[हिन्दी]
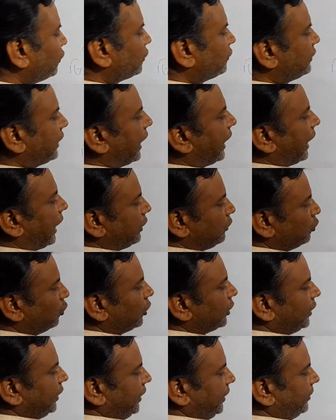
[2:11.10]
शिक्षा
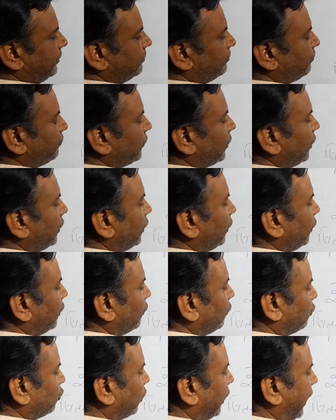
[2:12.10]
आयोग ने
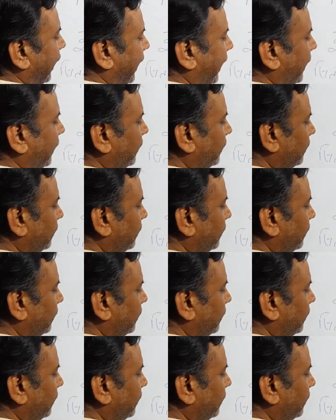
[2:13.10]
जो है